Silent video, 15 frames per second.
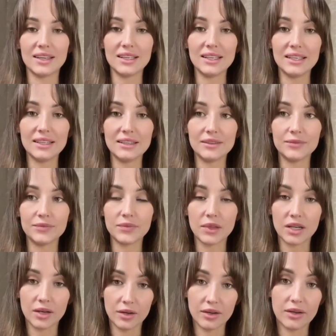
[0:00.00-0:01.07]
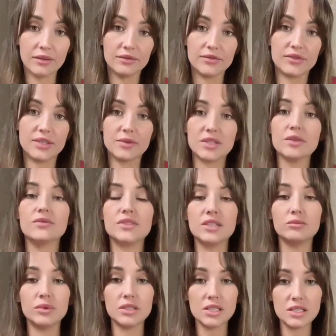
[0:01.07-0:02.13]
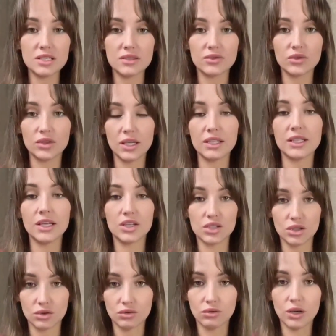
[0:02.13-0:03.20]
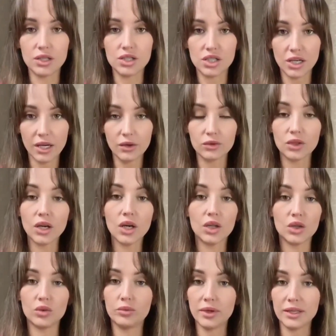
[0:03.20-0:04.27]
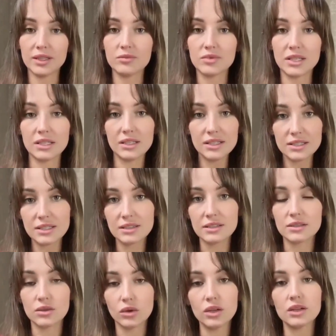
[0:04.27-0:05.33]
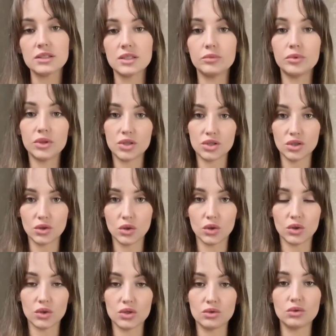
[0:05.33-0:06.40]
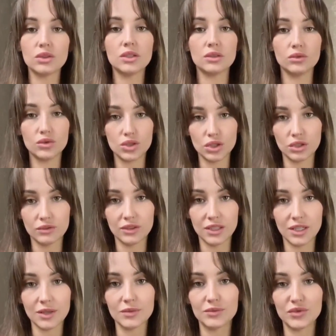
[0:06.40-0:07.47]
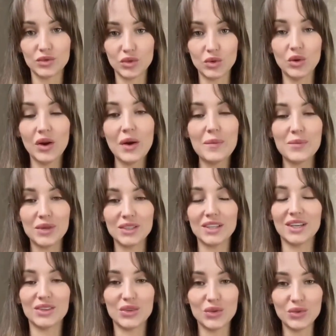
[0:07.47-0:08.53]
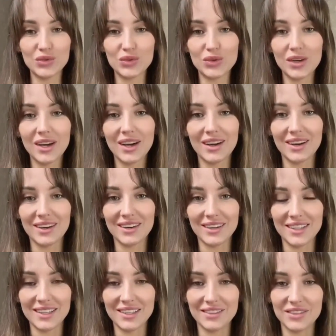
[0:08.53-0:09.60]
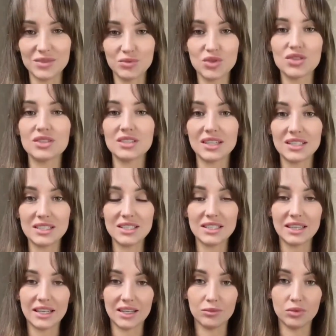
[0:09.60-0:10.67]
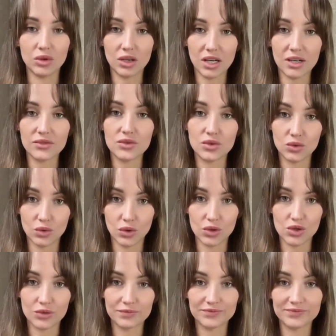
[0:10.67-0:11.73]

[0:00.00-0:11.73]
И тем самым взаимодействуют, да, также их угощают, но при этом садиться за столик запрещено. То есть тут надо учитывать да, свою подготовку и возможность ходить на каблуках руках всю ночь.